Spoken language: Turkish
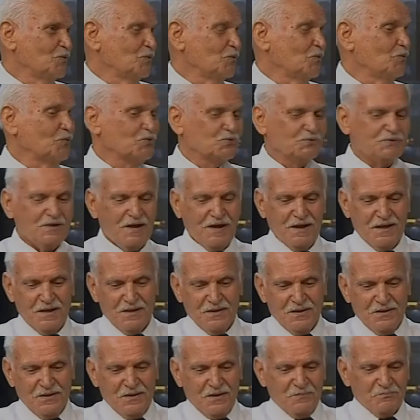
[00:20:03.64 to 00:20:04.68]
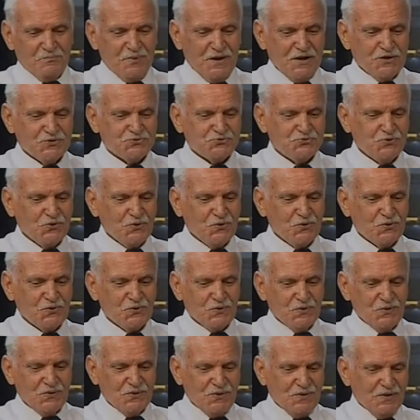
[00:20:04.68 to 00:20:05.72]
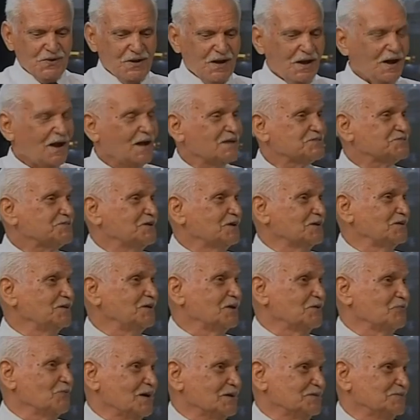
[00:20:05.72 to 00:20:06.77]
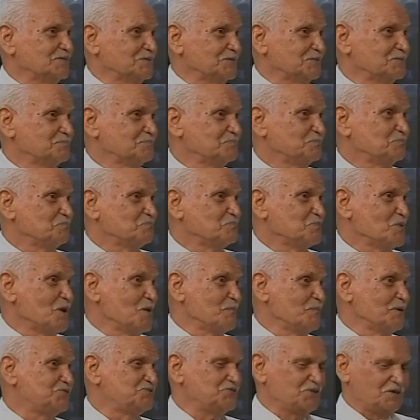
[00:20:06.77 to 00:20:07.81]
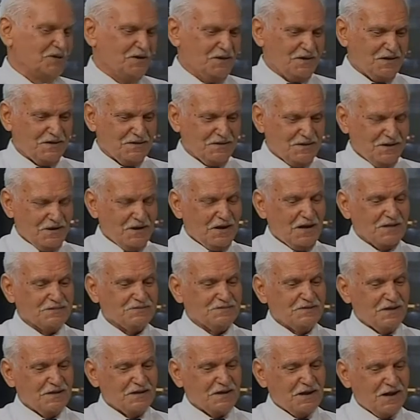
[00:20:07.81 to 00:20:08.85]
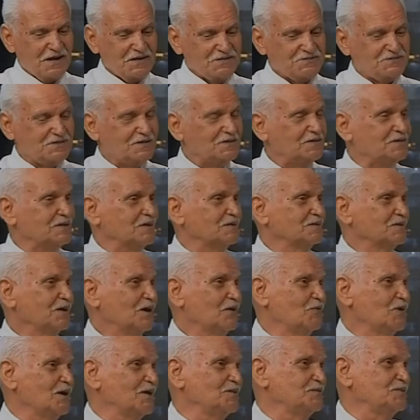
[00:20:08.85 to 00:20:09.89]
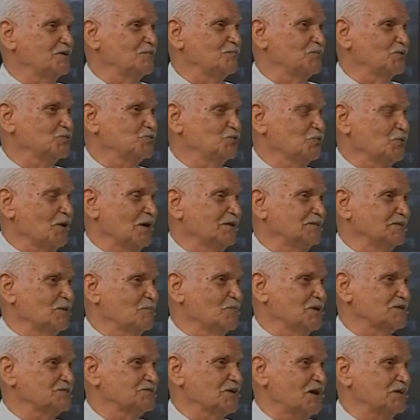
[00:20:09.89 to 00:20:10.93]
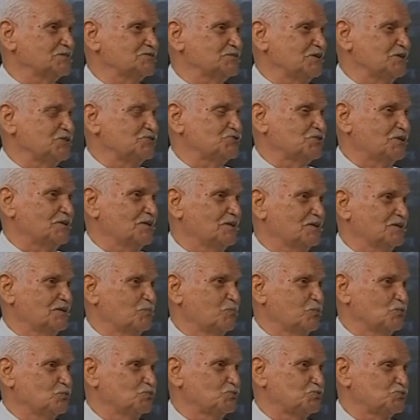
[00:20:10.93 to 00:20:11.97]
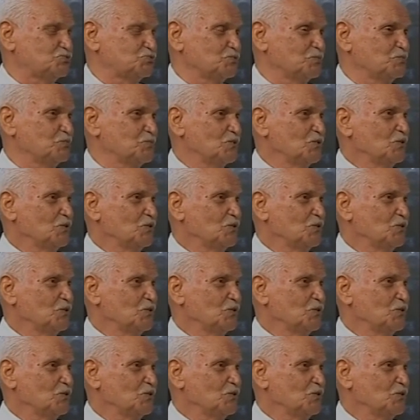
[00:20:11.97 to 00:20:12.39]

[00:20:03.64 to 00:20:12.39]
Orada pek çok askerler vardı. Mehmetçikler. Hatta Kayseri hava indirme tugayından bazı askerciklerle buluştum.